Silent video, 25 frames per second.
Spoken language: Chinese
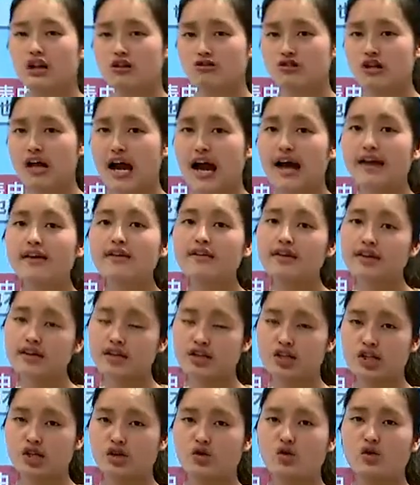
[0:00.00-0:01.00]
老师还可
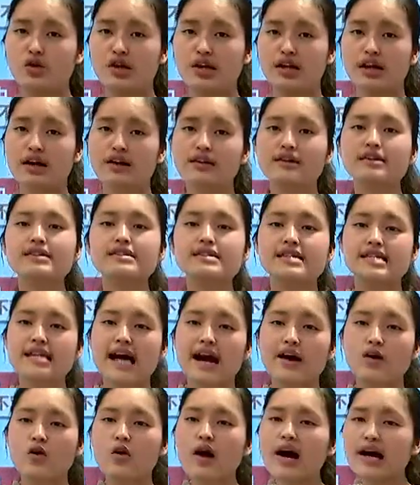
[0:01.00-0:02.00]
以提供一个更
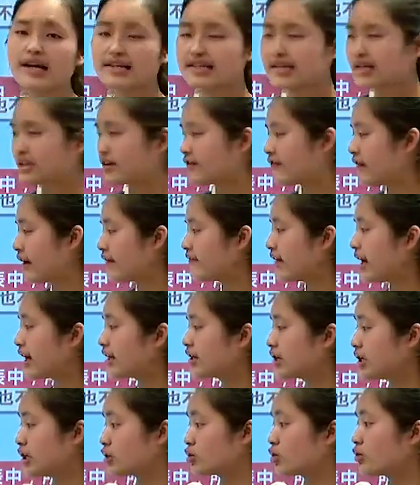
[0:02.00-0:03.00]
加快捷的方
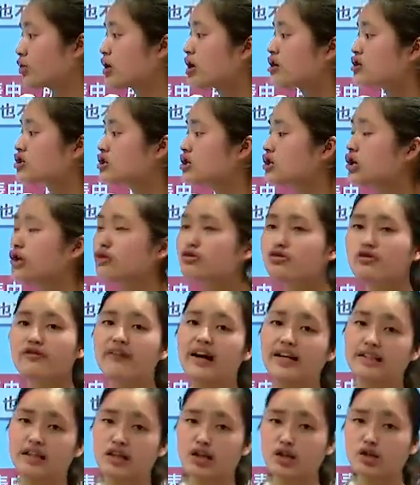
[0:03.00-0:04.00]
法，也同样是列举
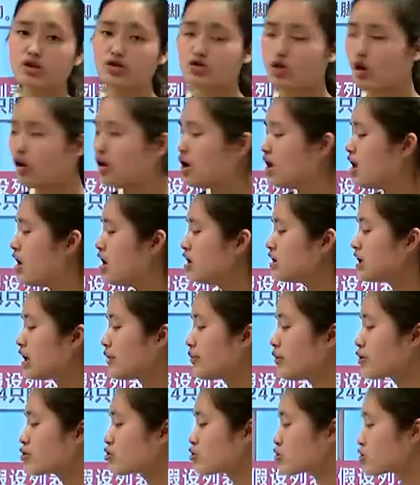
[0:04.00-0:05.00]
法的一种，
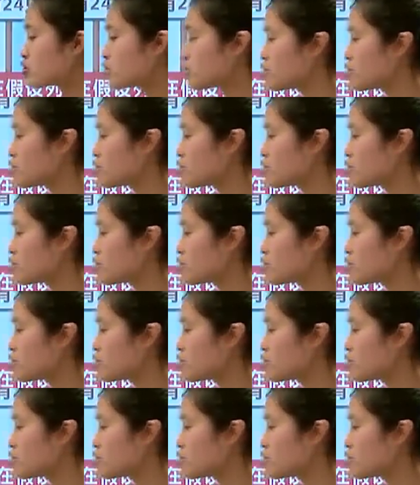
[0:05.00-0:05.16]
那么就